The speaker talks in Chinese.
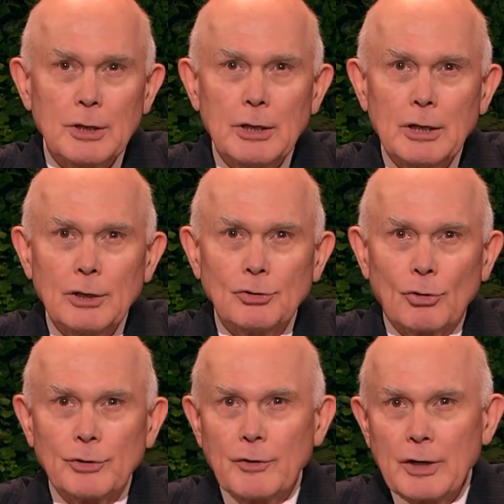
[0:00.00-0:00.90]
女的伟大
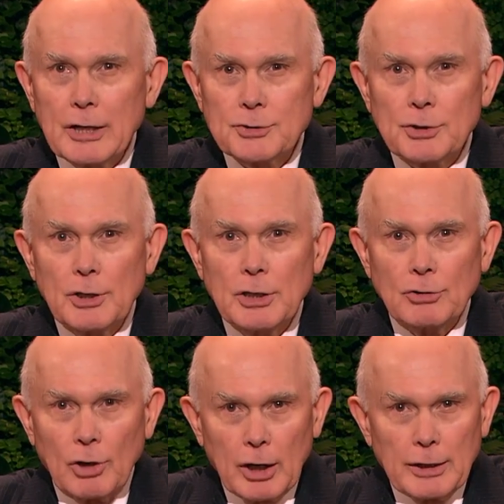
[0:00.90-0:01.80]
计划中。
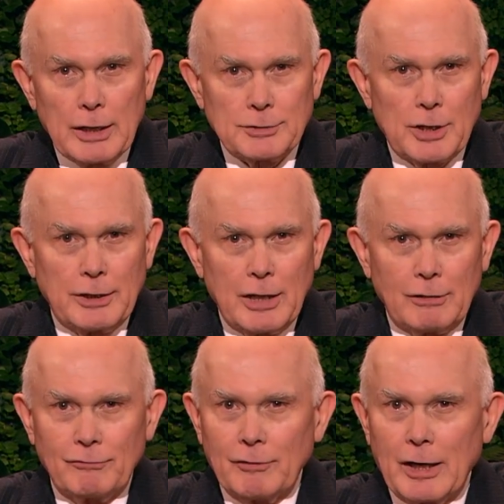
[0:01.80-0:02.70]
所揭
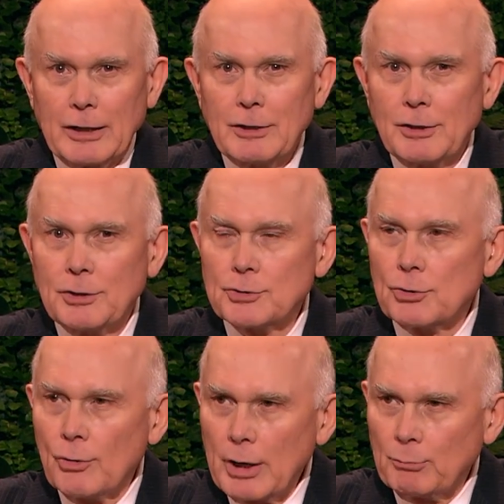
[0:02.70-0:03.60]
示的永恒进
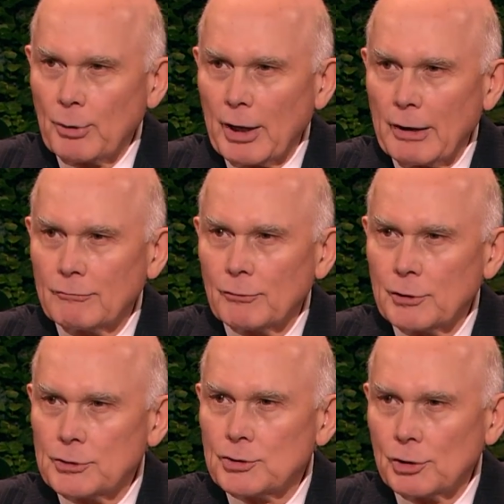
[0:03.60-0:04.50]
步背
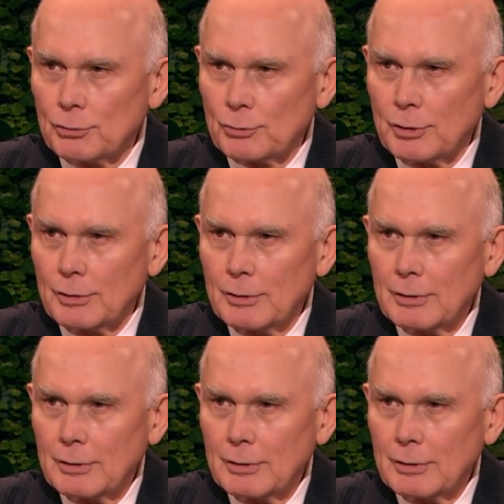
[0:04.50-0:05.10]
道而驰。